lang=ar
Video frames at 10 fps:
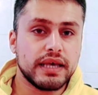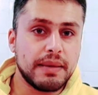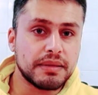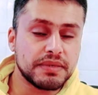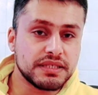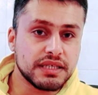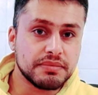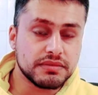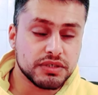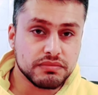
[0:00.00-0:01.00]
اي متى الزياده
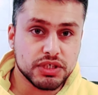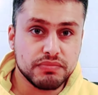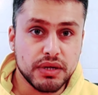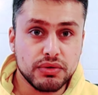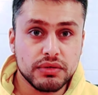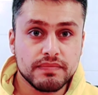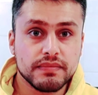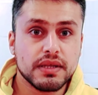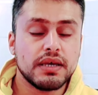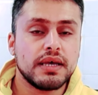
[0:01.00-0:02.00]
بتشملهم
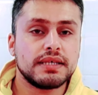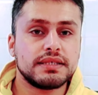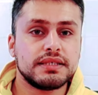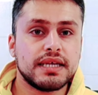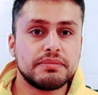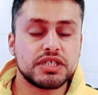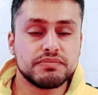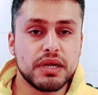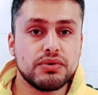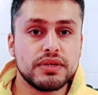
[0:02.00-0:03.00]
الزياده
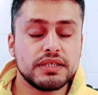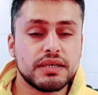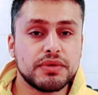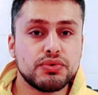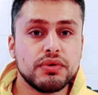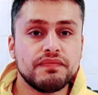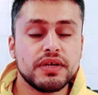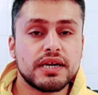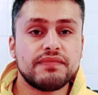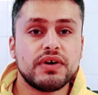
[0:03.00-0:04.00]
بتشملهم اذا بيكون
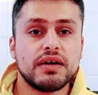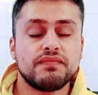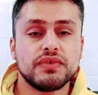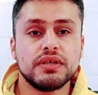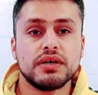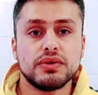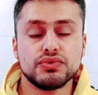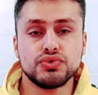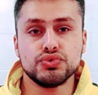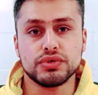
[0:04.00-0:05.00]
في رفع في
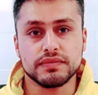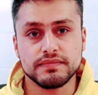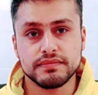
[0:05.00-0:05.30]
الاجور